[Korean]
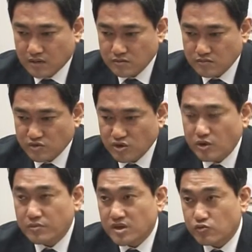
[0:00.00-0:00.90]
좀
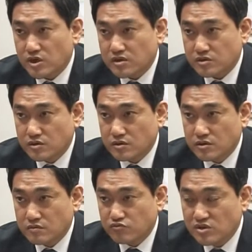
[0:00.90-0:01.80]
뛰어넘기
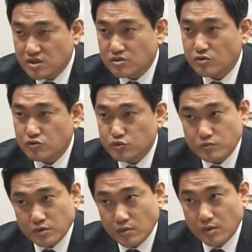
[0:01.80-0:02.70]
위해서는 물리적으로도
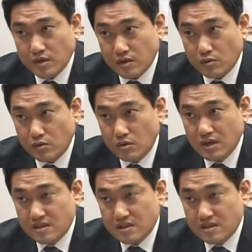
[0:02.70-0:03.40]
좀 젊어야 되고